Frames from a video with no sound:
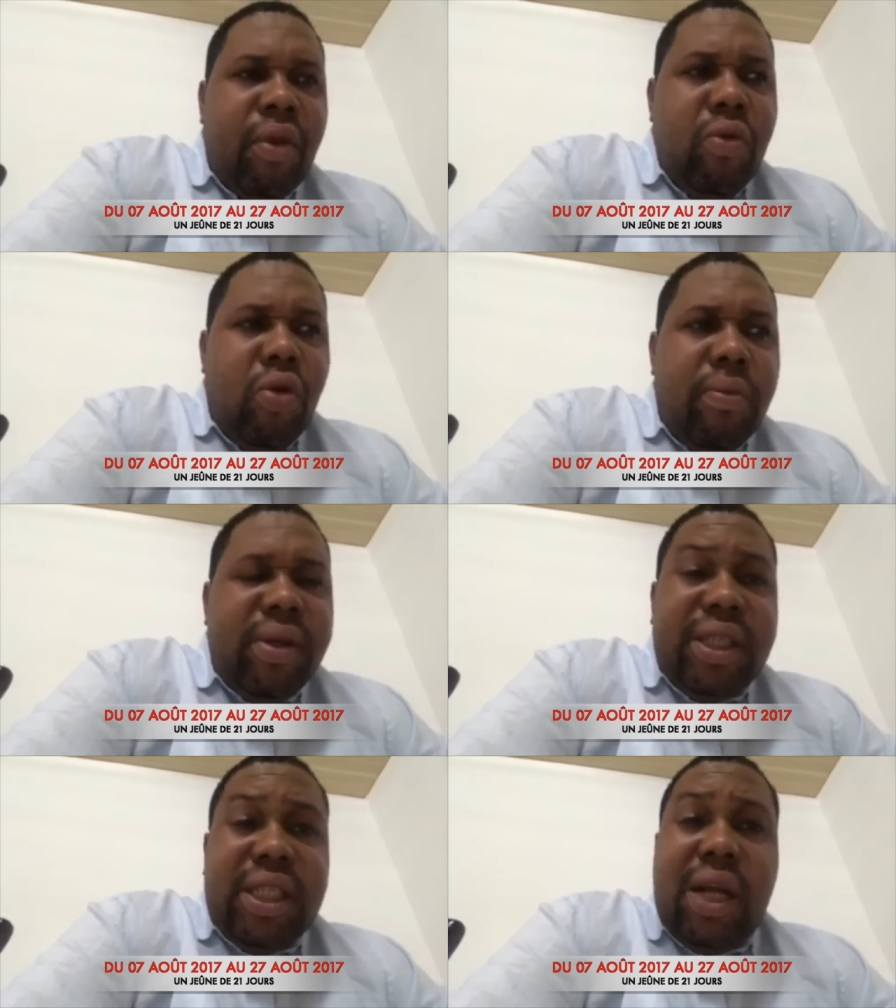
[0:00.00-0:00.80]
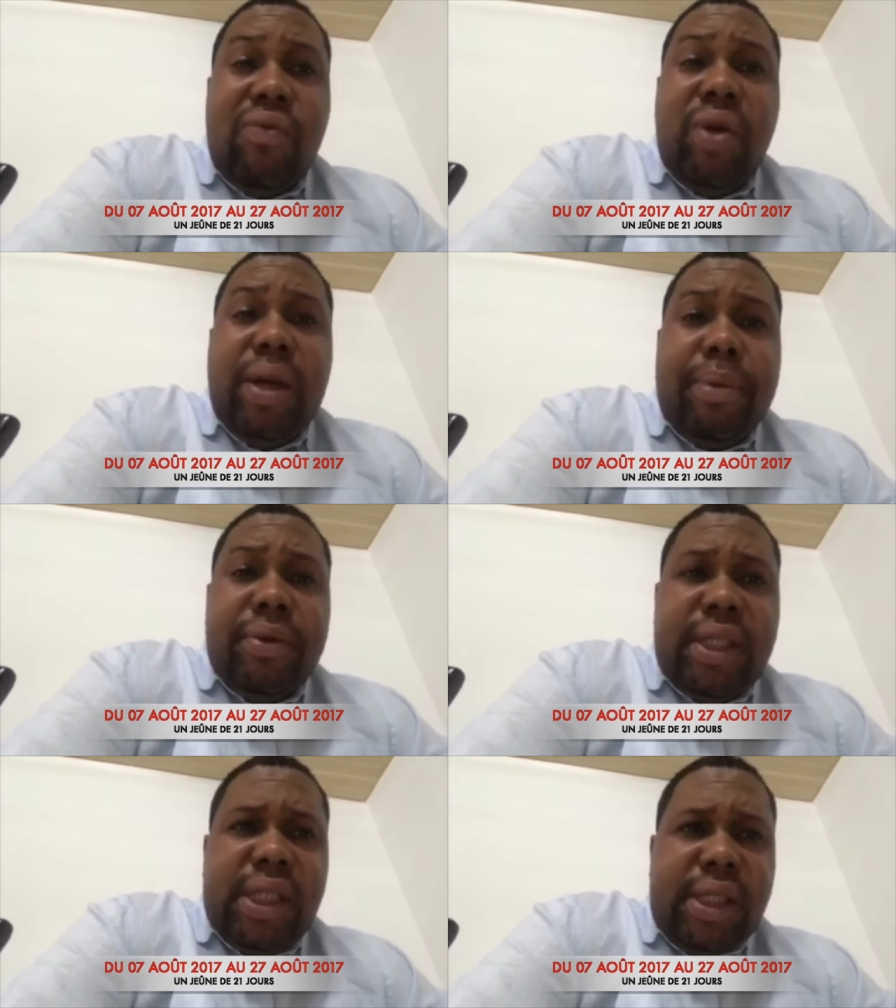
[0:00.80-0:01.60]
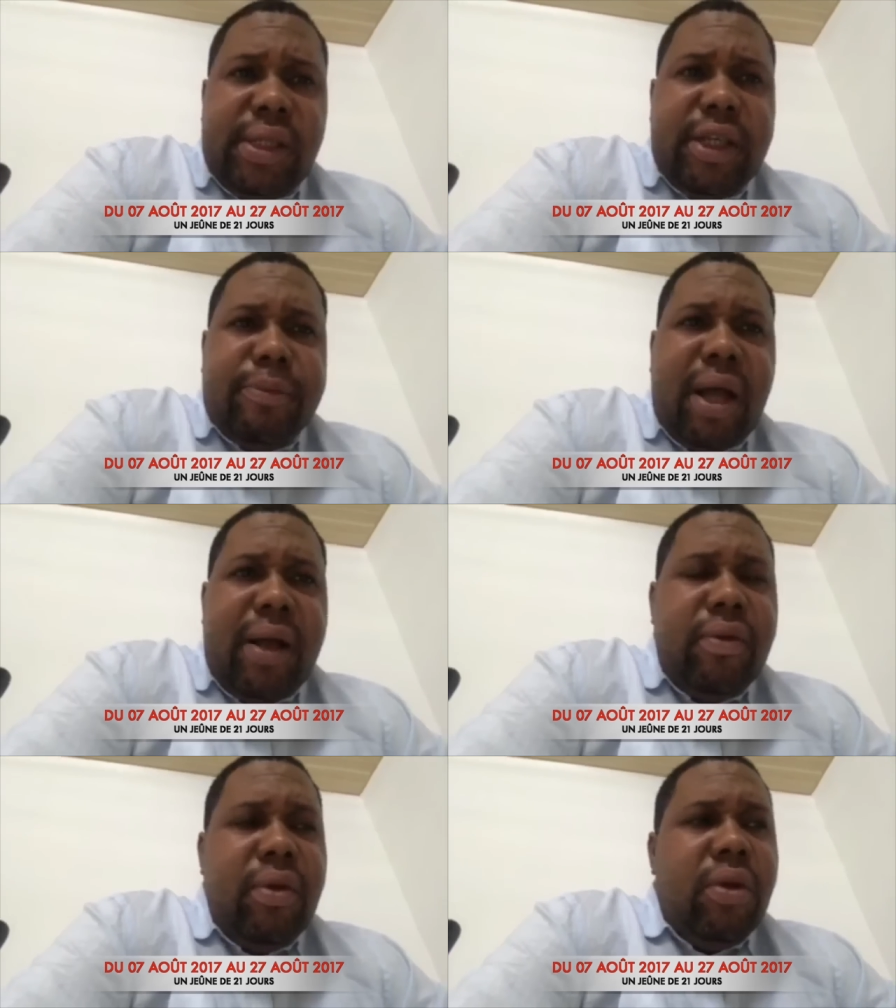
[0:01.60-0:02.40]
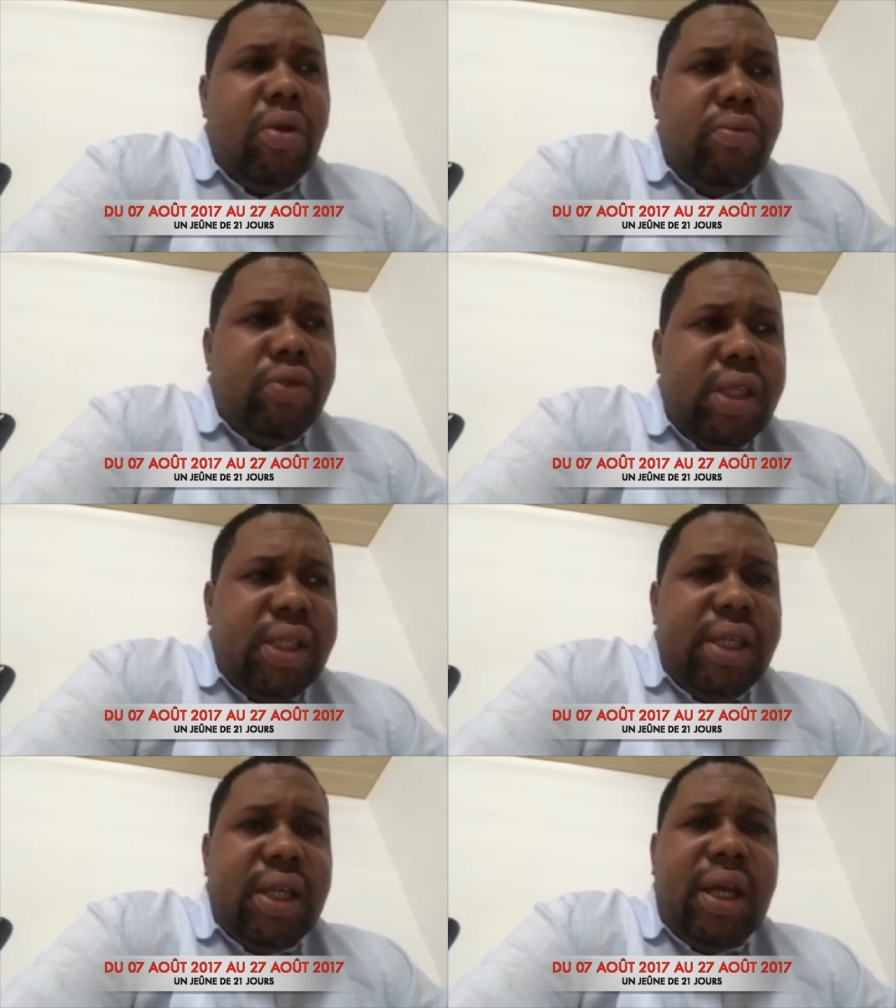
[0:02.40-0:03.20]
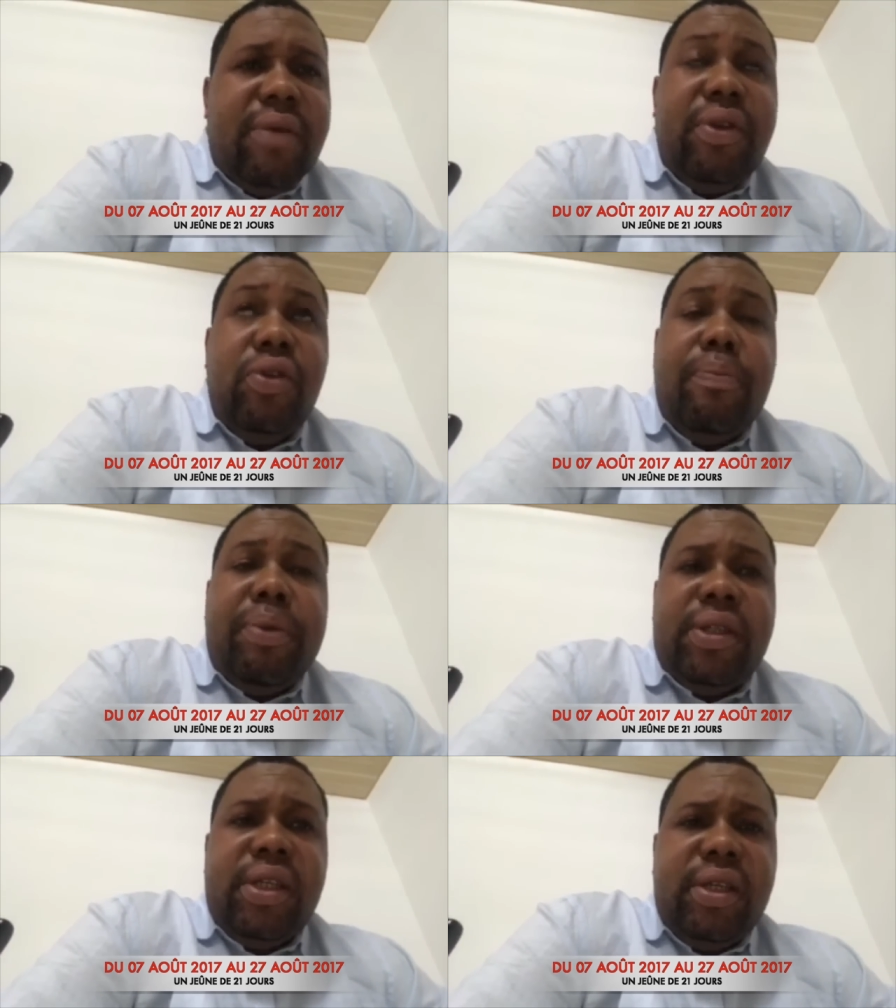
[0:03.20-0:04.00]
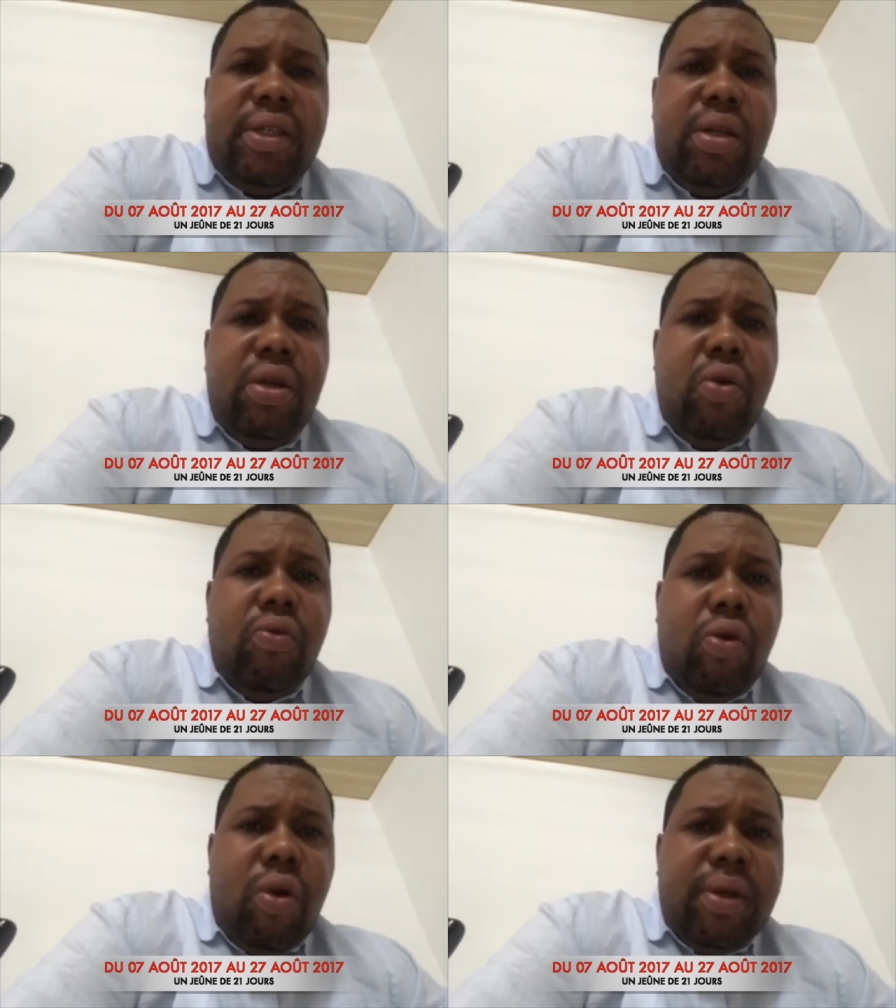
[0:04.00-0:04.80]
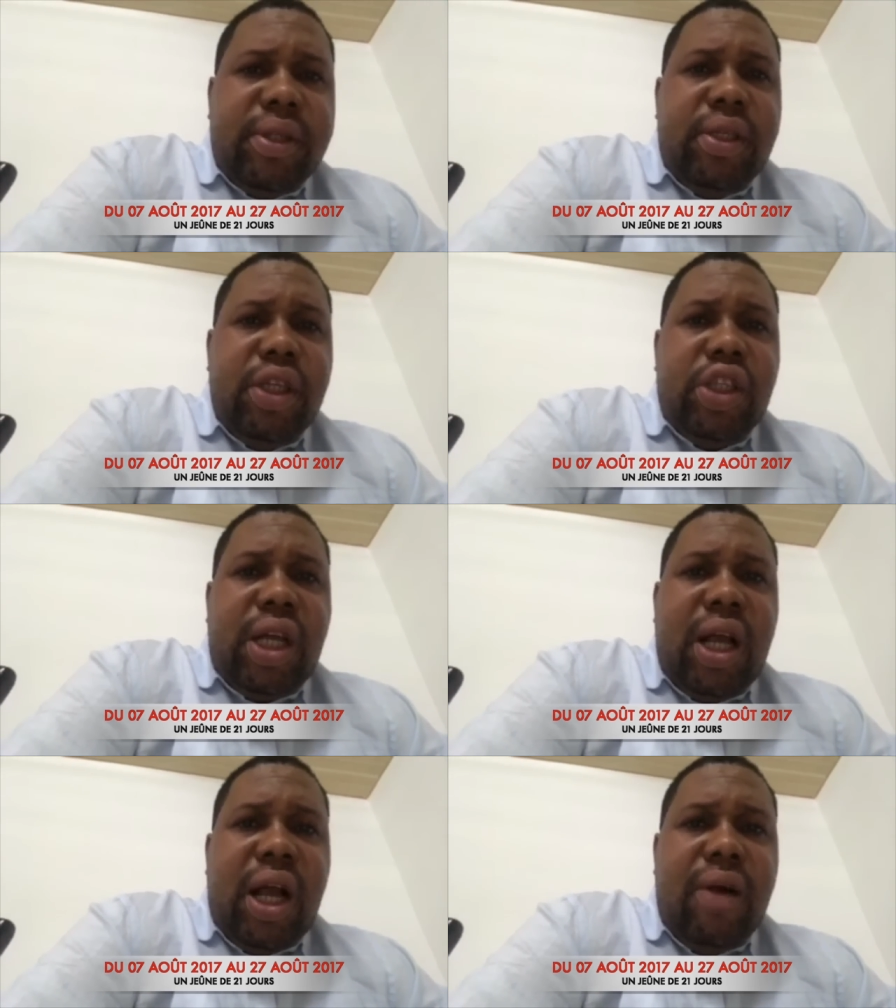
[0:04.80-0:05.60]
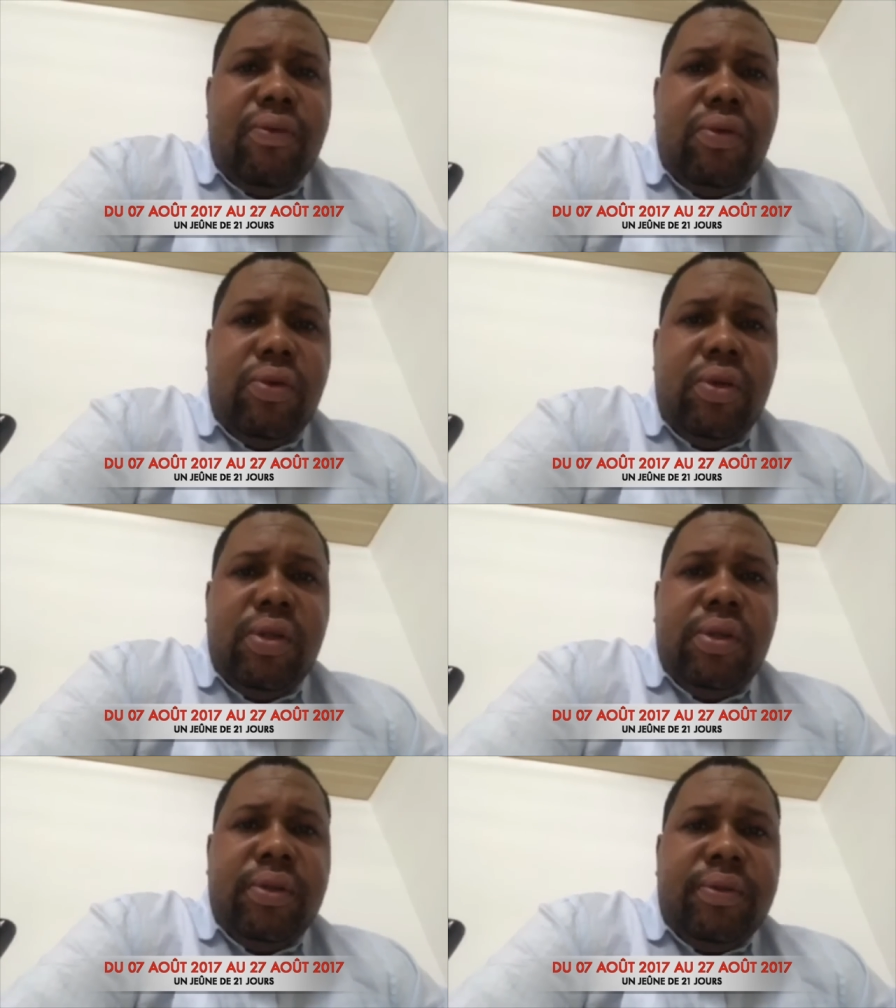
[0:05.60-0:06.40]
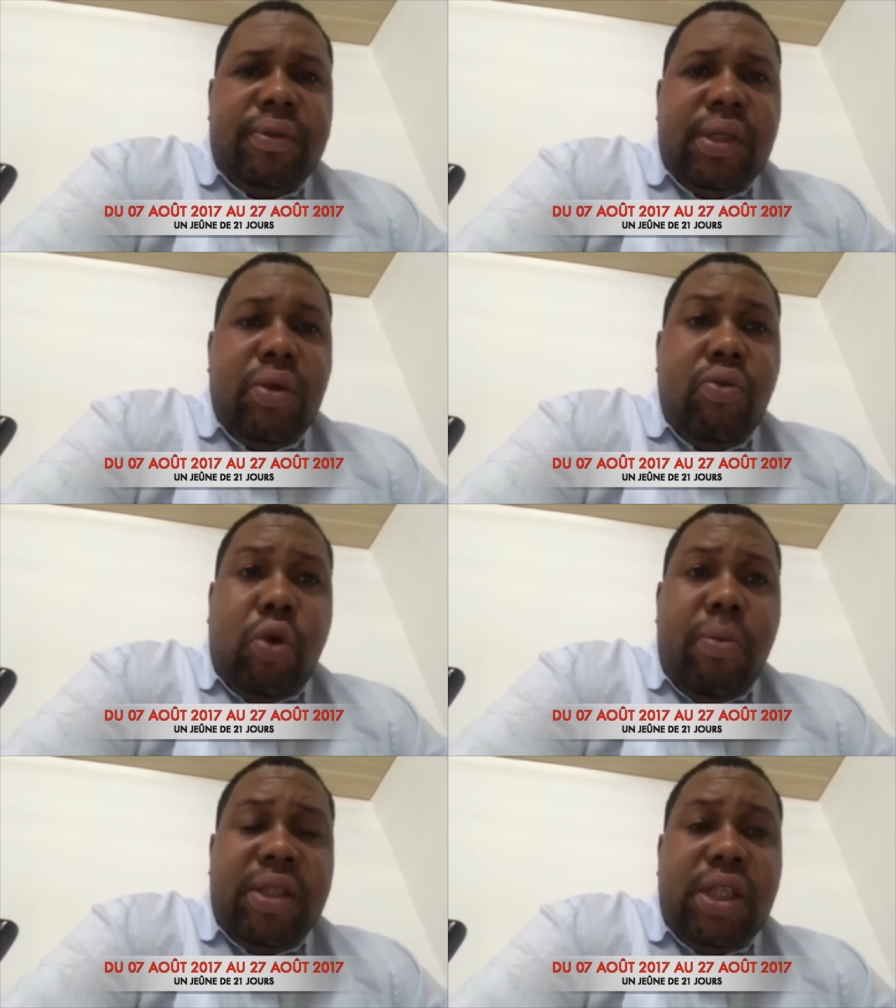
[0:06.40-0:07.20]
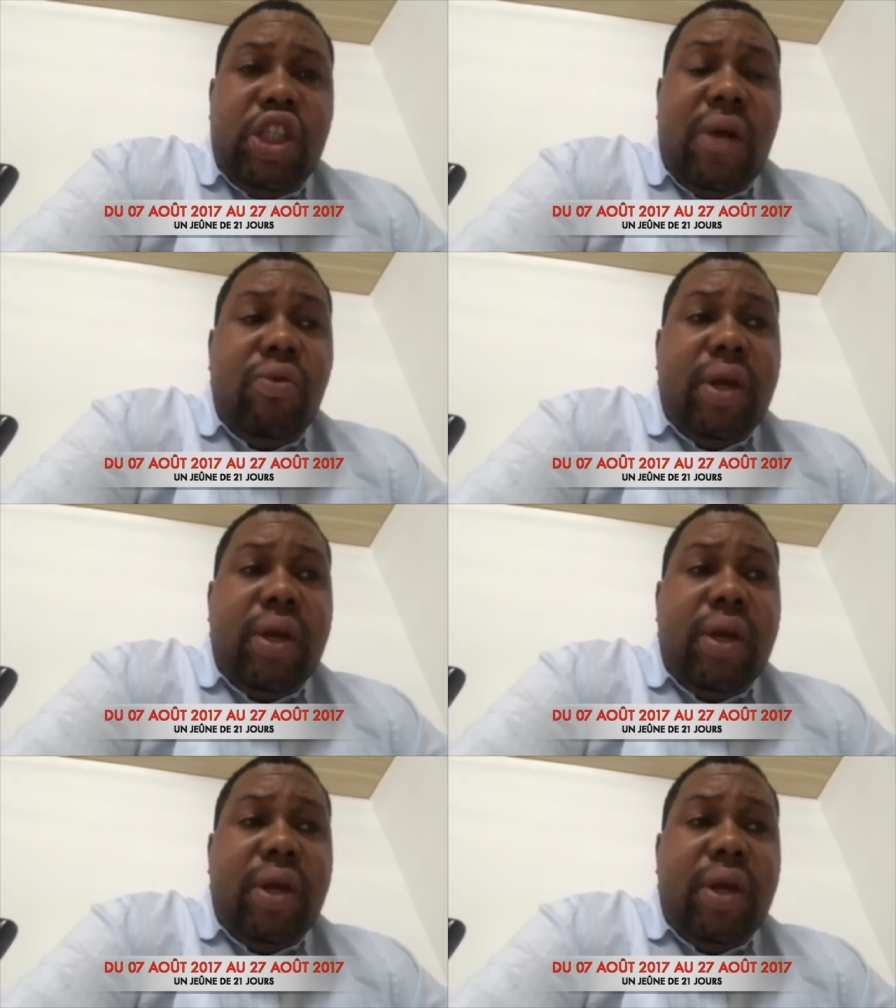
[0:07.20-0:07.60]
vous commencez déjà à vous repentir, n'est-ce pas Comme je disais dans la vidéo précédente, vous commencez déjà à vous vous commencez déjà à vous